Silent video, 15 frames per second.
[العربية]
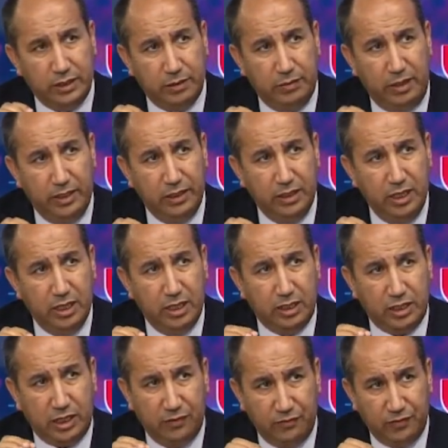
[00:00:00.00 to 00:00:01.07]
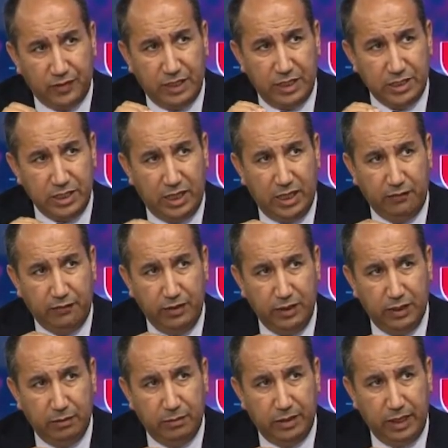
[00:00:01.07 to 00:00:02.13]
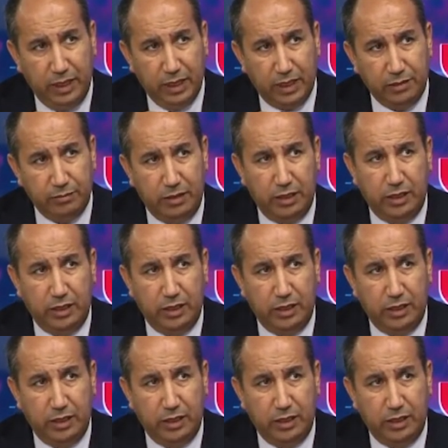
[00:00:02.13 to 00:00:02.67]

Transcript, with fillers: طبعا تخفض الاسعار في المراحل القادمه